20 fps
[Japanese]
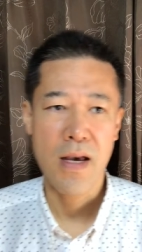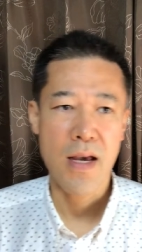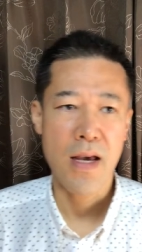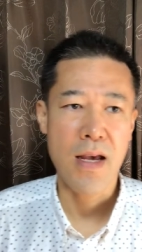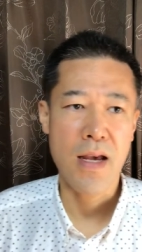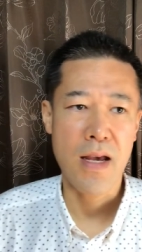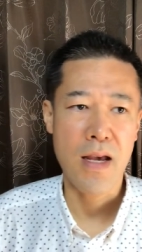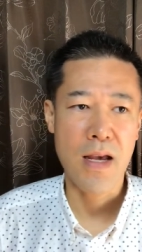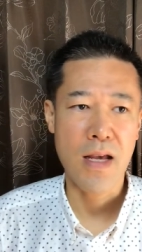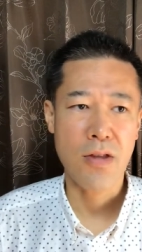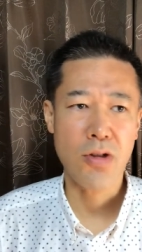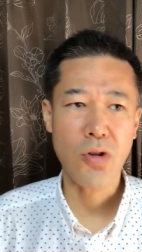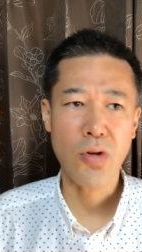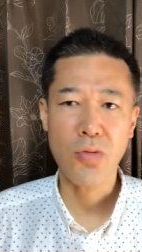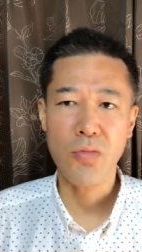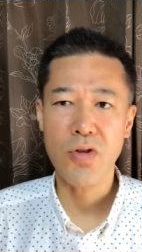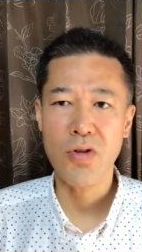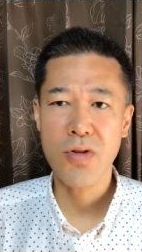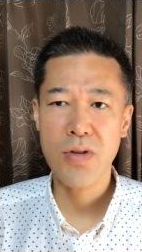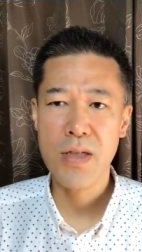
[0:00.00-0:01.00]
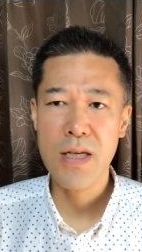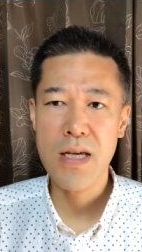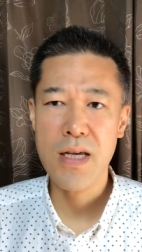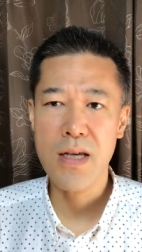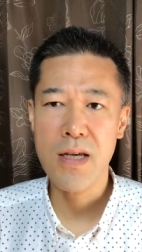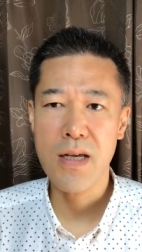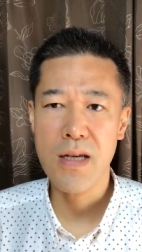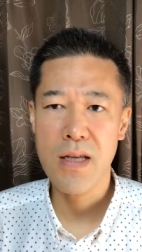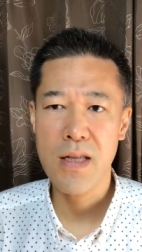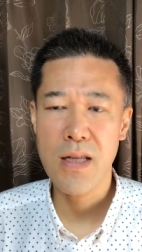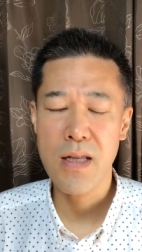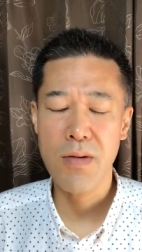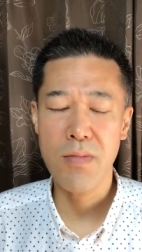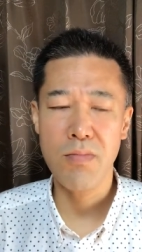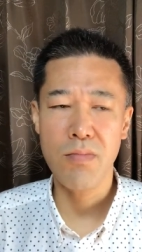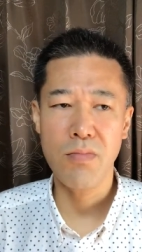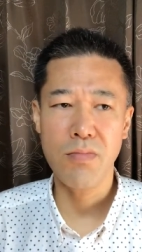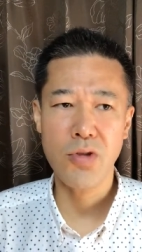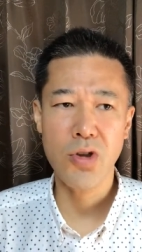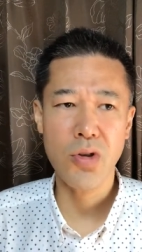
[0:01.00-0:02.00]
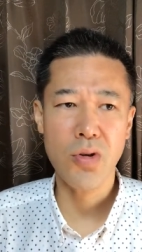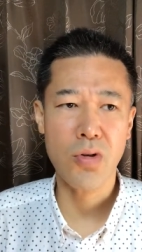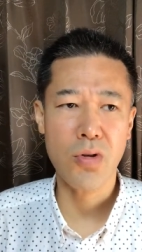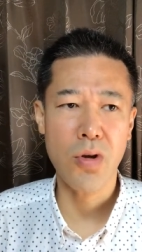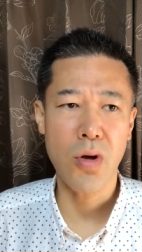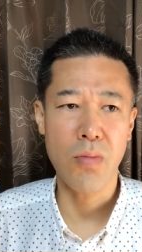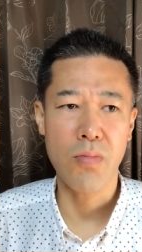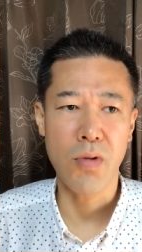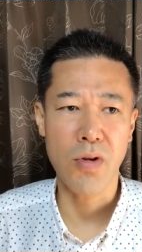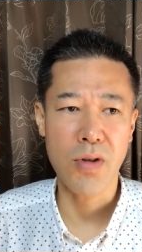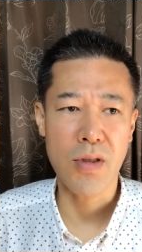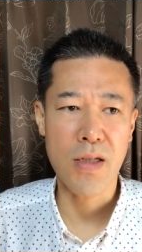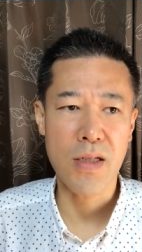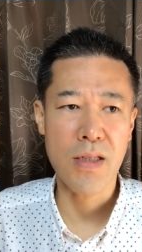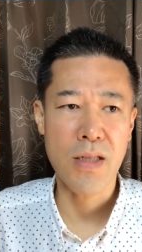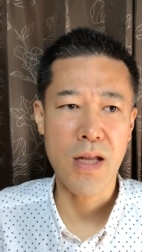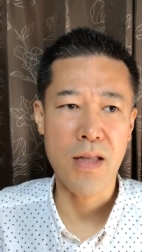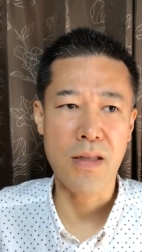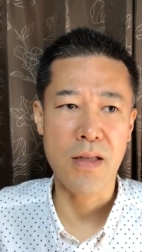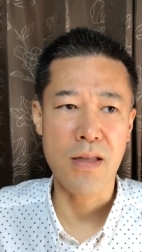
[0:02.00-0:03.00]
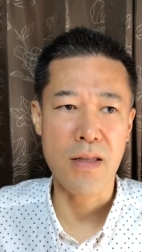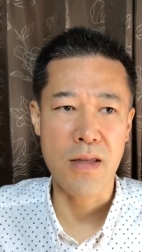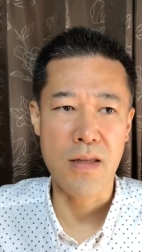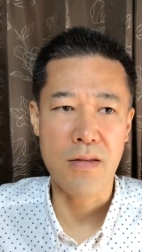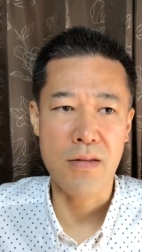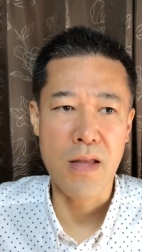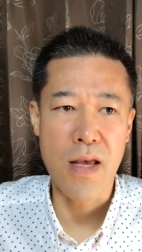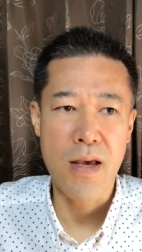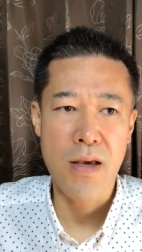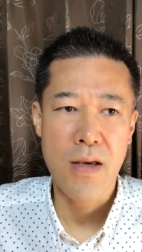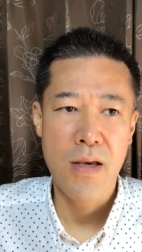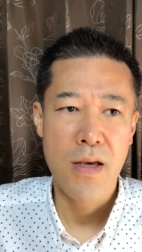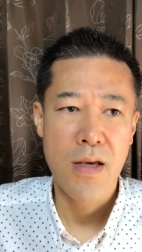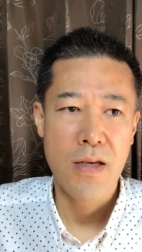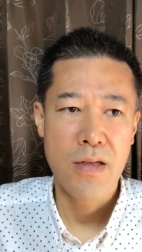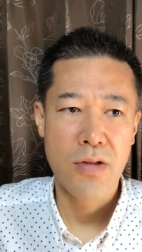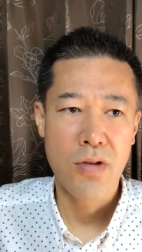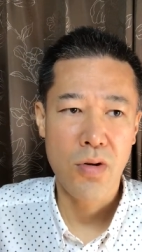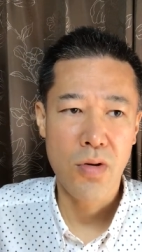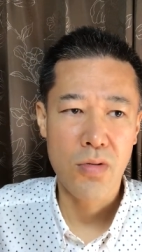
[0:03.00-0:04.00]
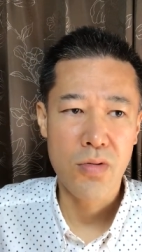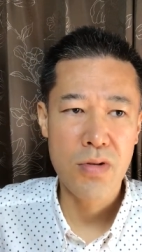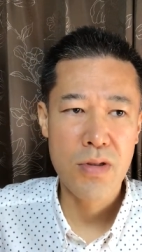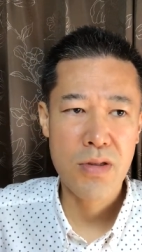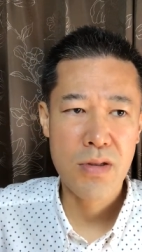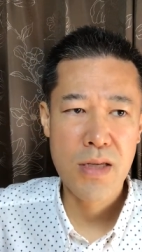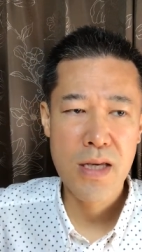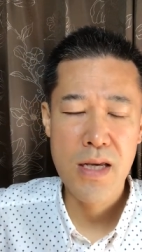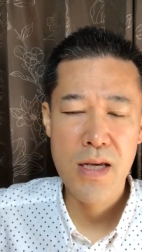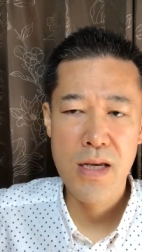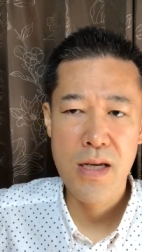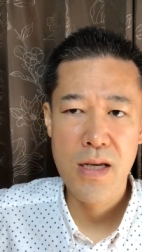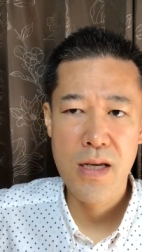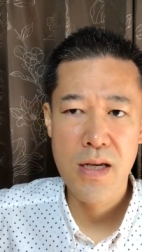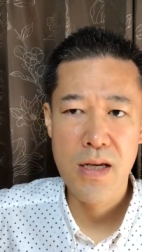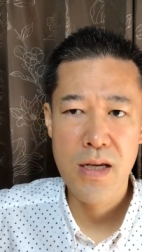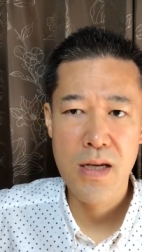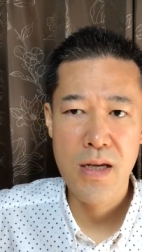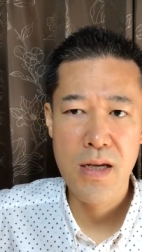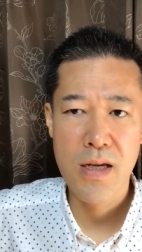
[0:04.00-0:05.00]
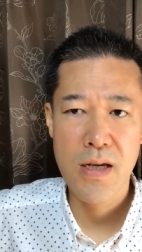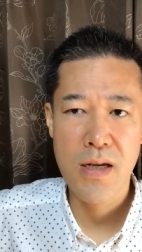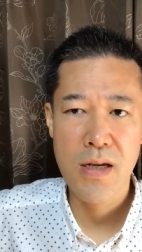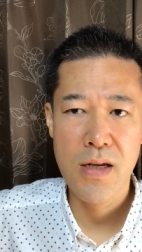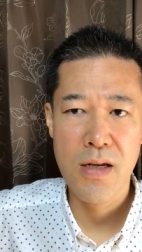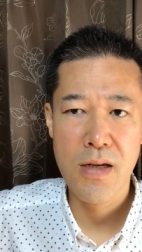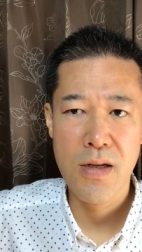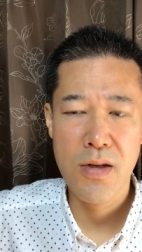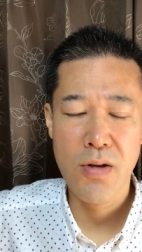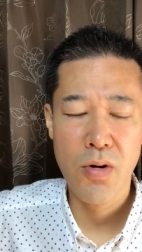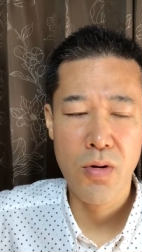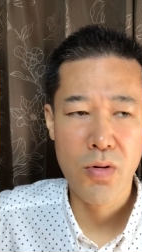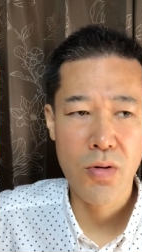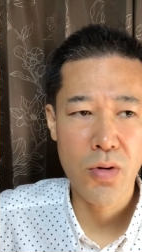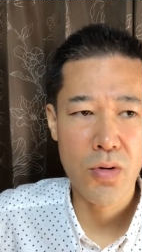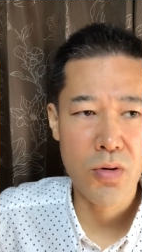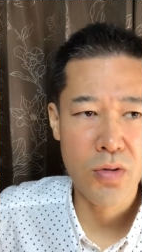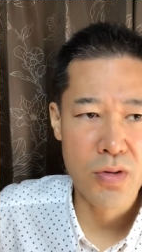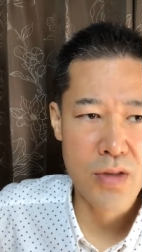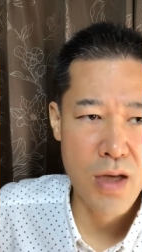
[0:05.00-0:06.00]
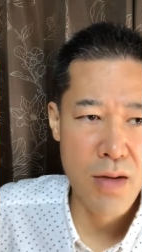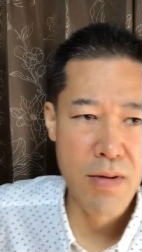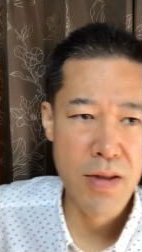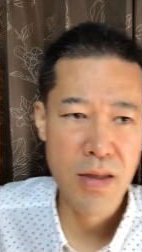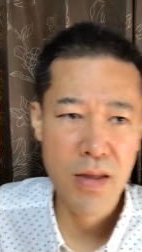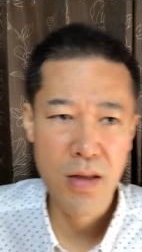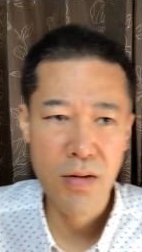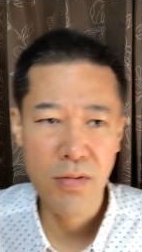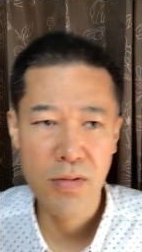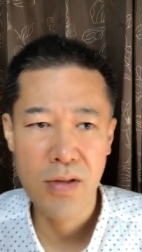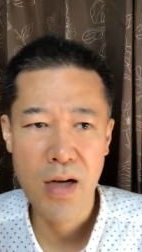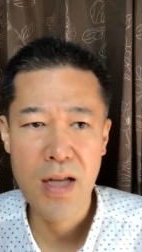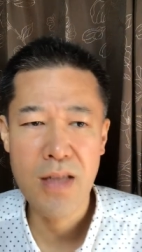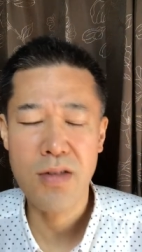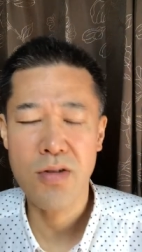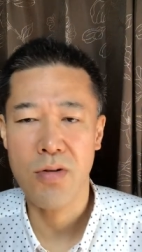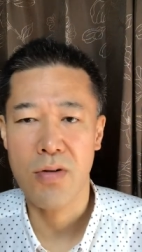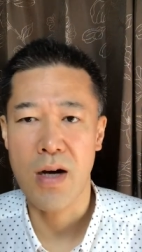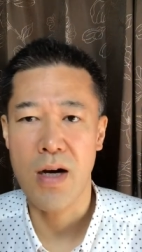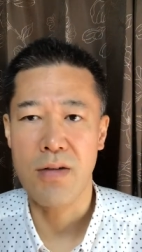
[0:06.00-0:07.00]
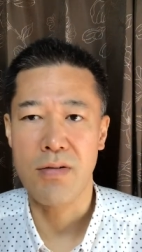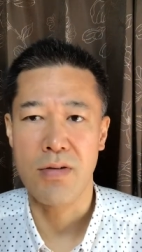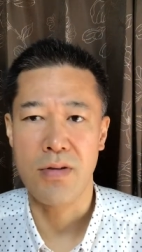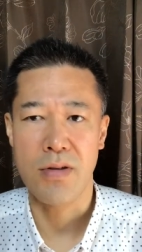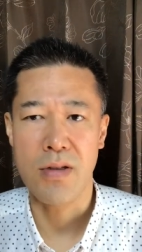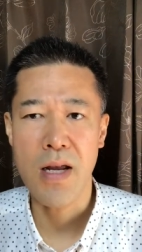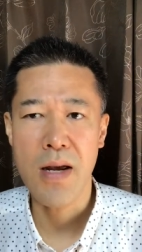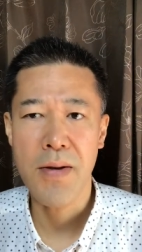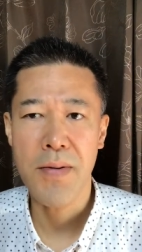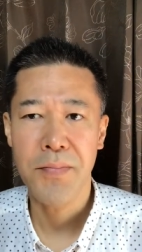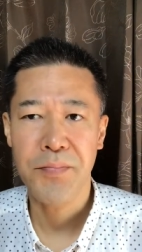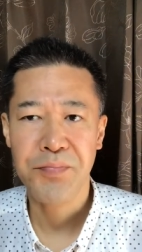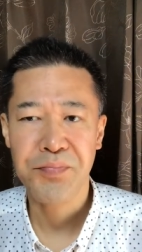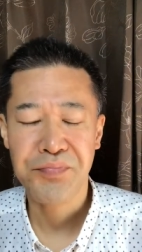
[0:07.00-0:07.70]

ちょっとウイスキーにちょっと興味持ってきたんでですね、そのウイスキーのことを喋ってるラジオがあるんですね。